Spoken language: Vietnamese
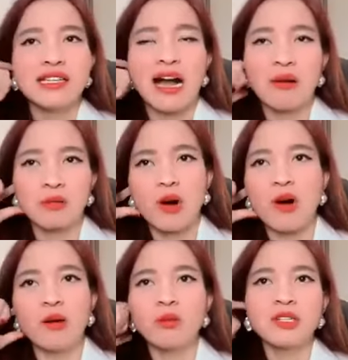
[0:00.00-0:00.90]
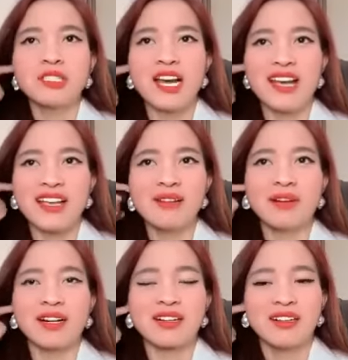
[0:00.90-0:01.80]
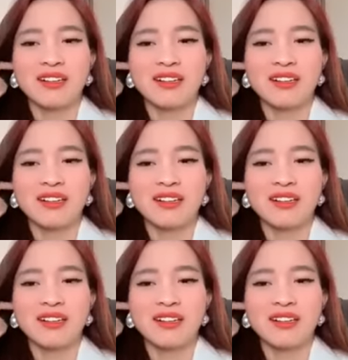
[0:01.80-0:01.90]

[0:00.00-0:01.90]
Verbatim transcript: Không, con không có chê, nhưng mà